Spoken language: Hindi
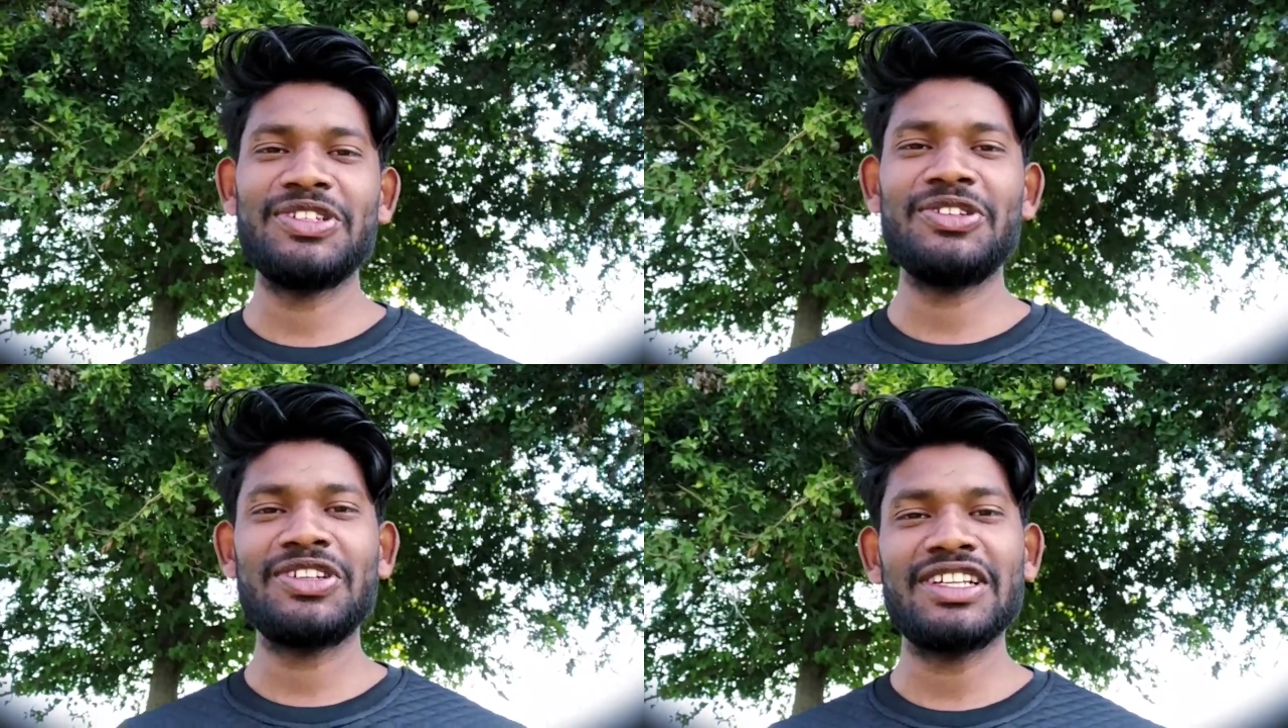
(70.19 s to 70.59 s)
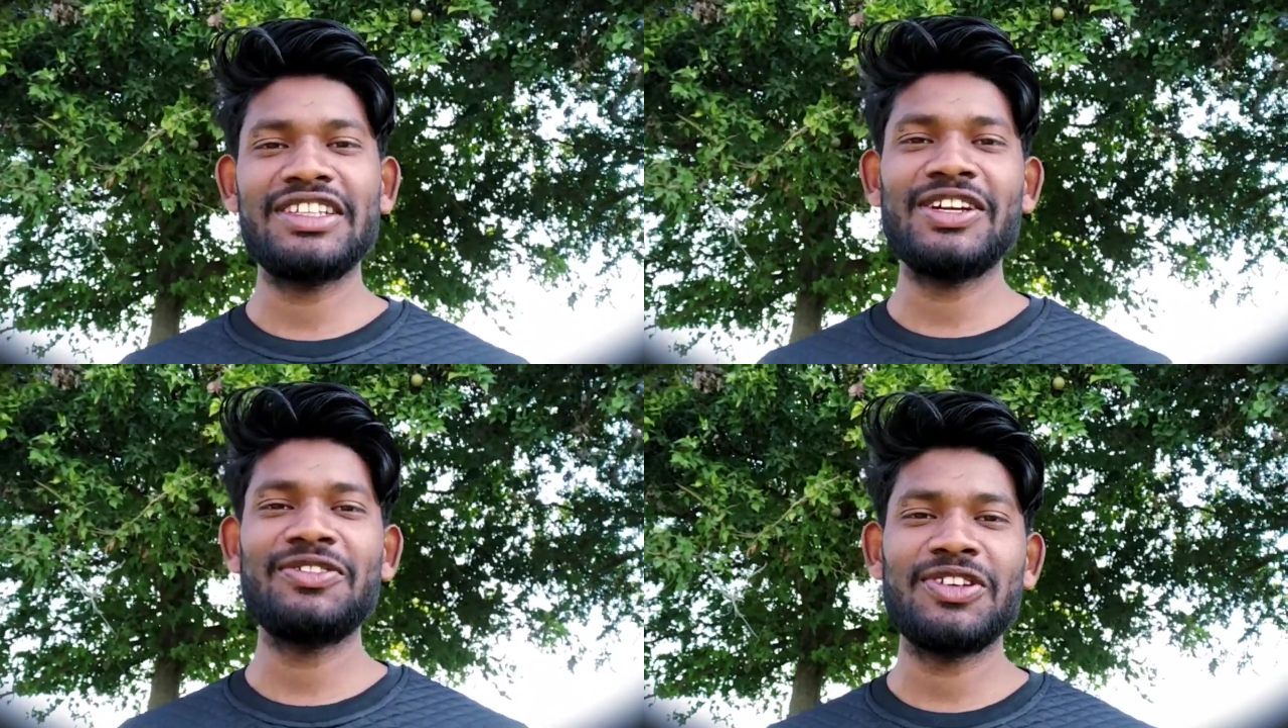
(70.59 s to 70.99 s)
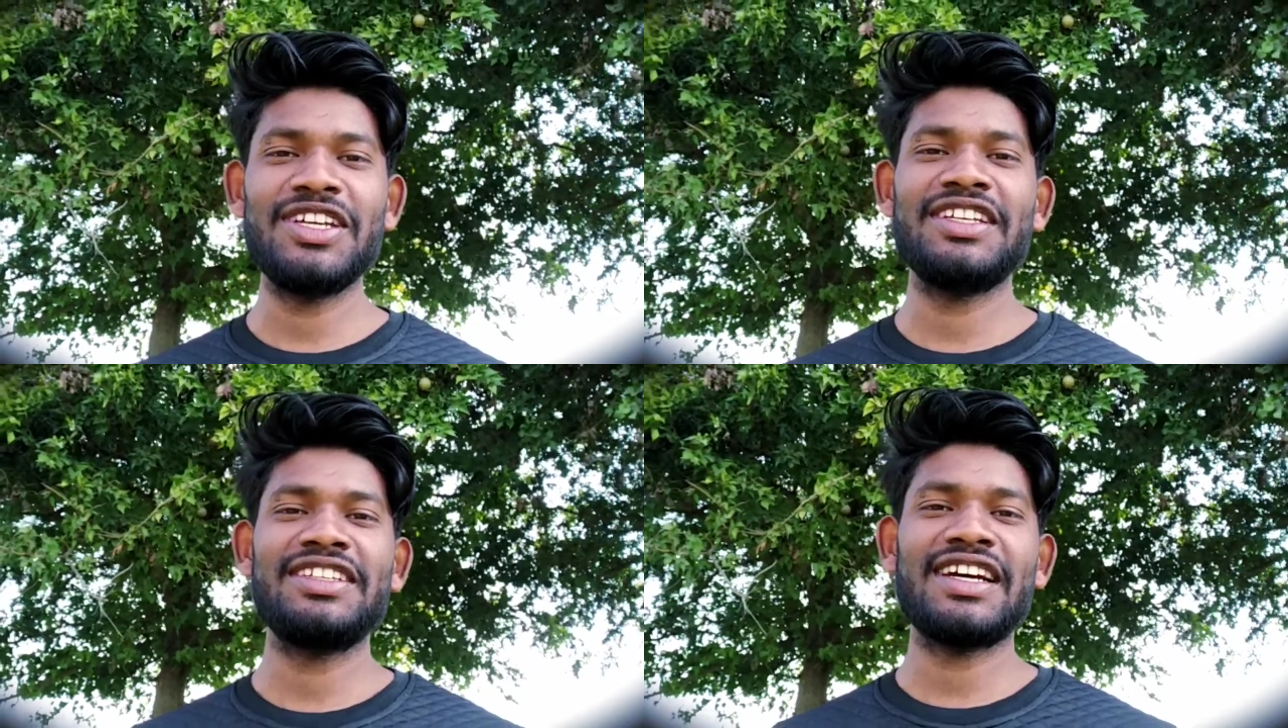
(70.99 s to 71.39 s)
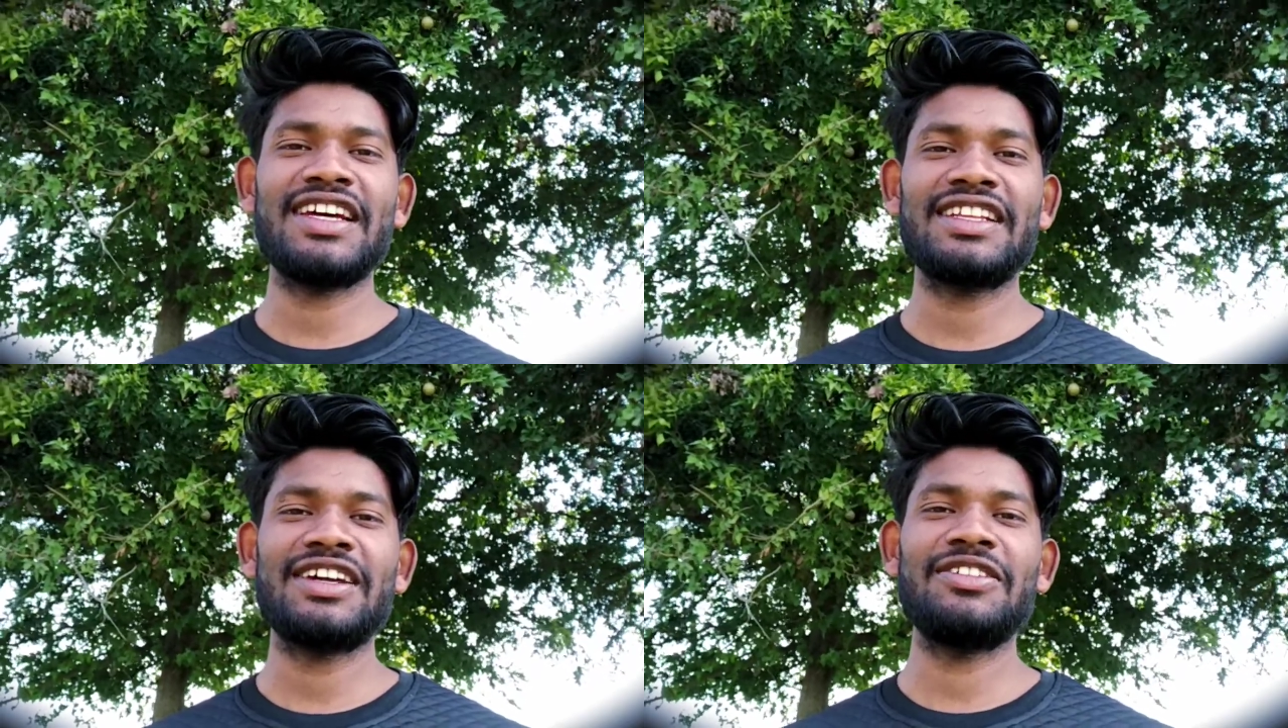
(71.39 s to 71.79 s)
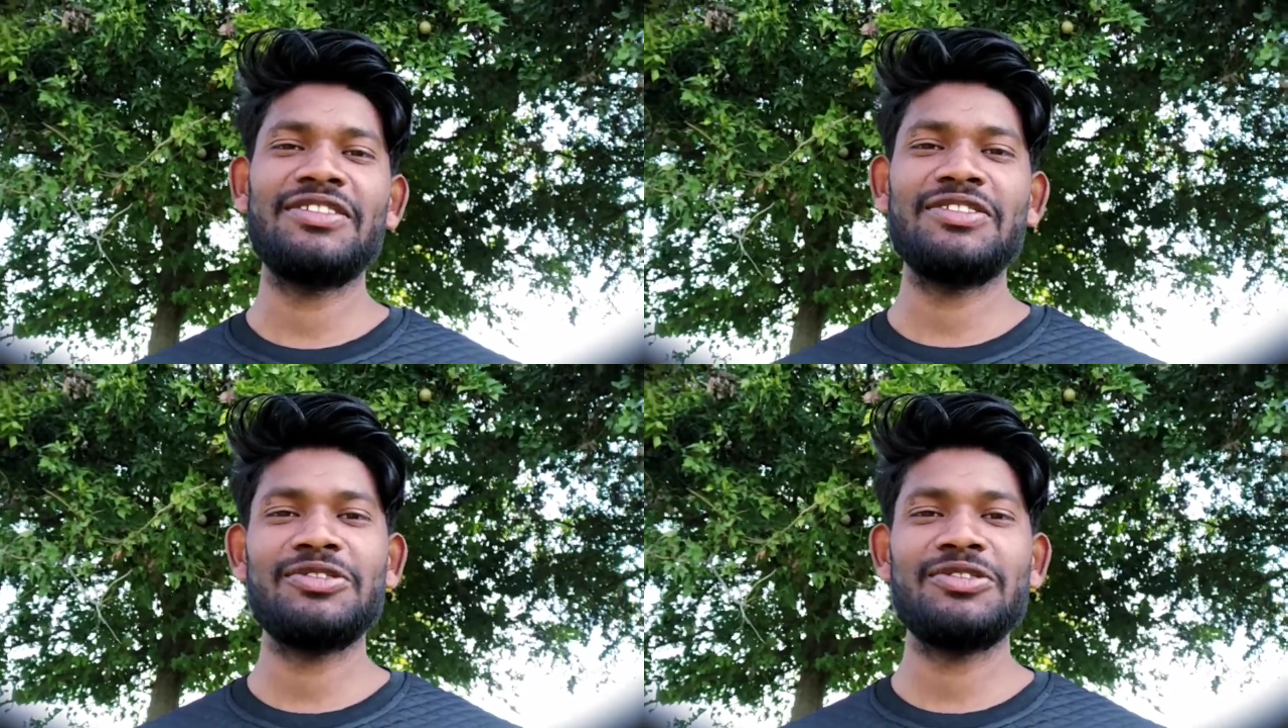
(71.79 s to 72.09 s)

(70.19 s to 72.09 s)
वीडियो डलते हैं वही ज़्यादातर